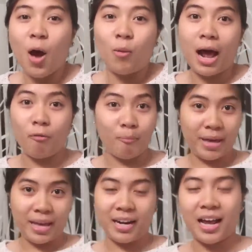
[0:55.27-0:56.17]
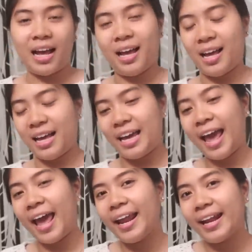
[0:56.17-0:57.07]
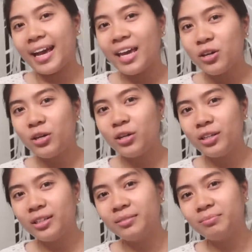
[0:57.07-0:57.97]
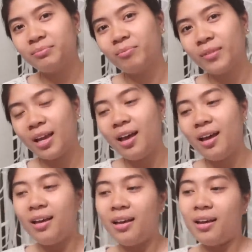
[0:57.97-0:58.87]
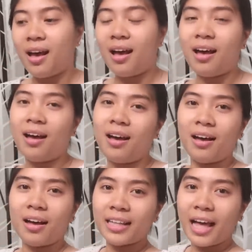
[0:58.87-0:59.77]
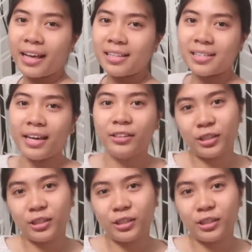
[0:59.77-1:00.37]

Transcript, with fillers: Wala akong pera. And ngayon, Uh, dahil sa